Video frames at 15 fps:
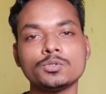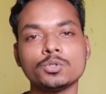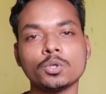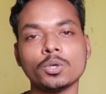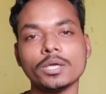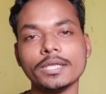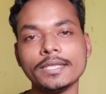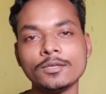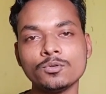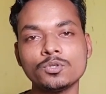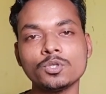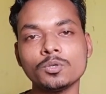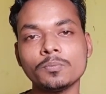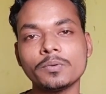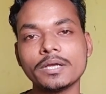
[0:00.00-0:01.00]
जो
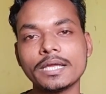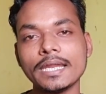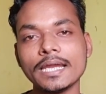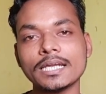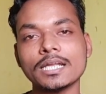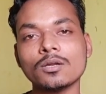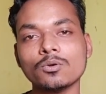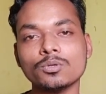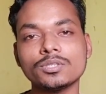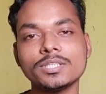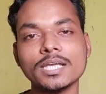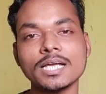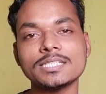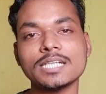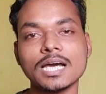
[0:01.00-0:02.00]
यूट्यूब क्रिएटर को
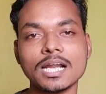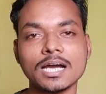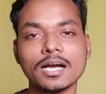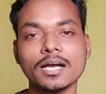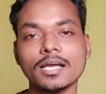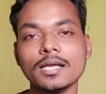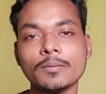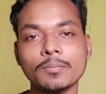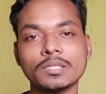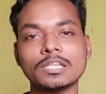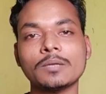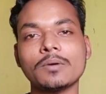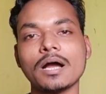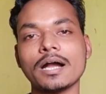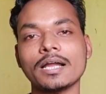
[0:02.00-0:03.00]
दिया जा रहा है
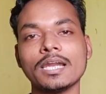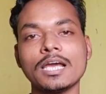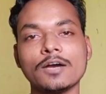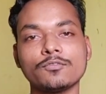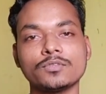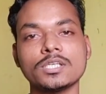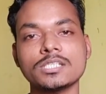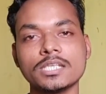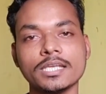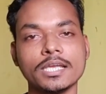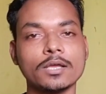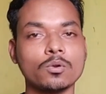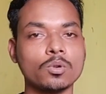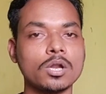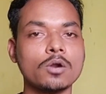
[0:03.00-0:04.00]
मतलब अगले हफ्ते से
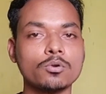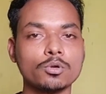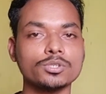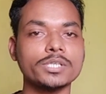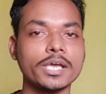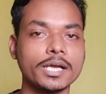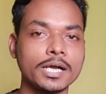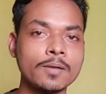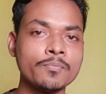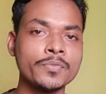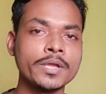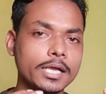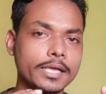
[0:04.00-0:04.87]
ये रोल आउट हो जाएगा